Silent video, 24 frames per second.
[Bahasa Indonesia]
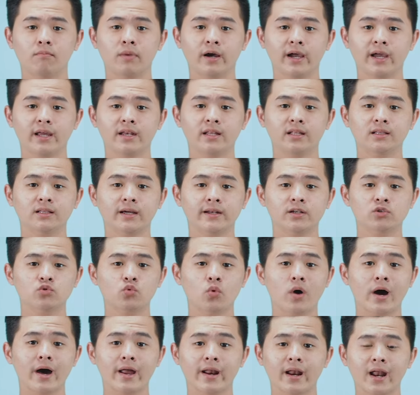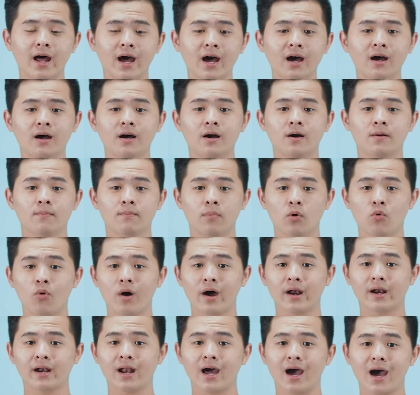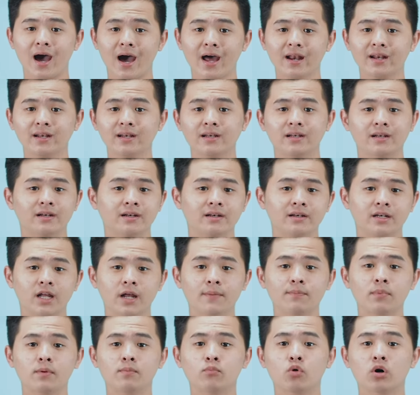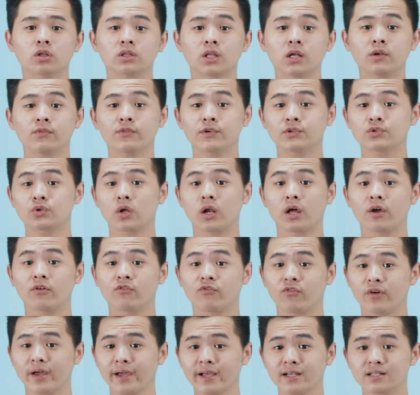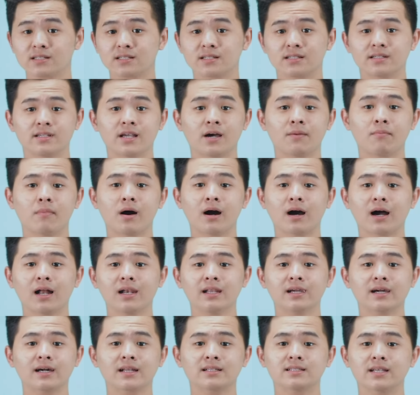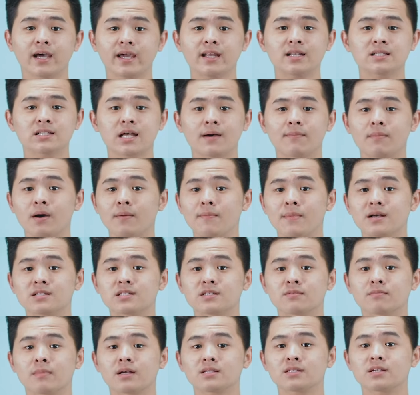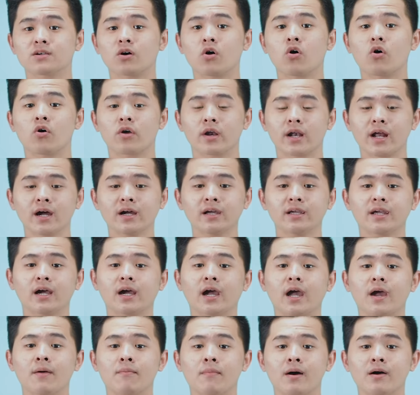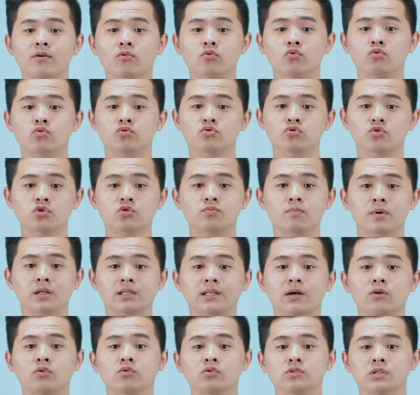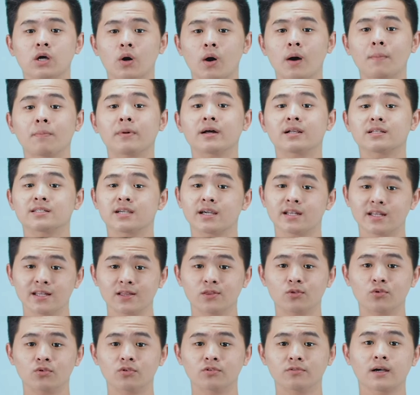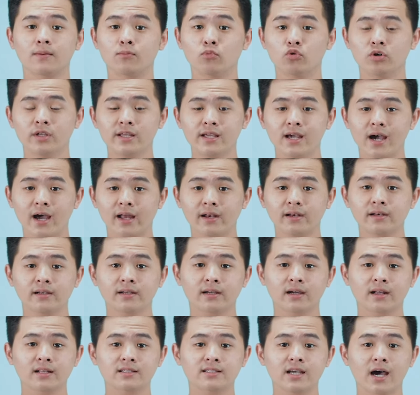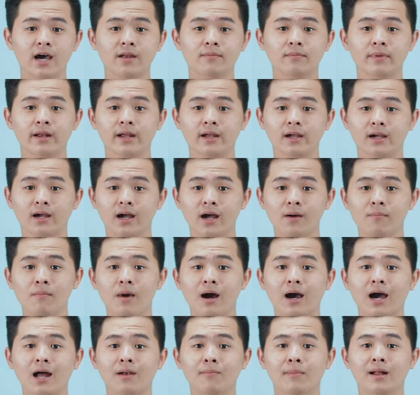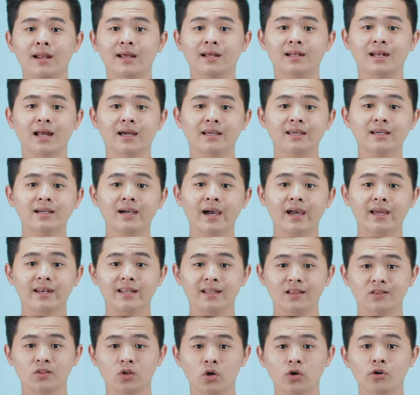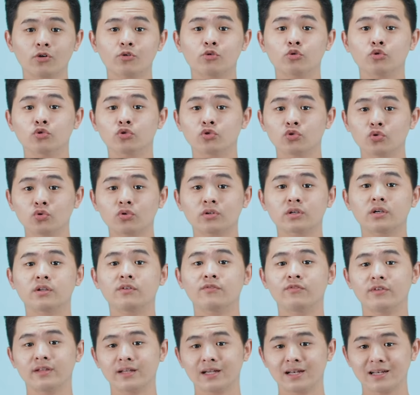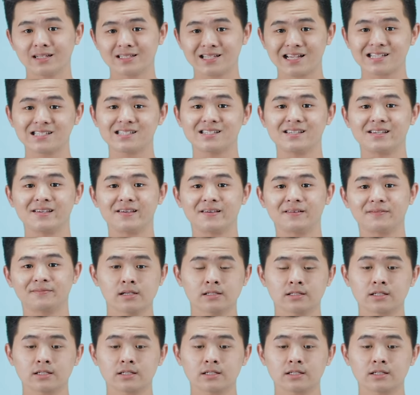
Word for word: pengeditan suara, pewarnaan, dan pembuatan visual effects yang bakal dikerjain sama masing-masing orang yang emang khusus bertanggung jawab ngerjain itu. Kemudian, kerjaan mereka bakal balik lagi ke editor untuk difinalisasi.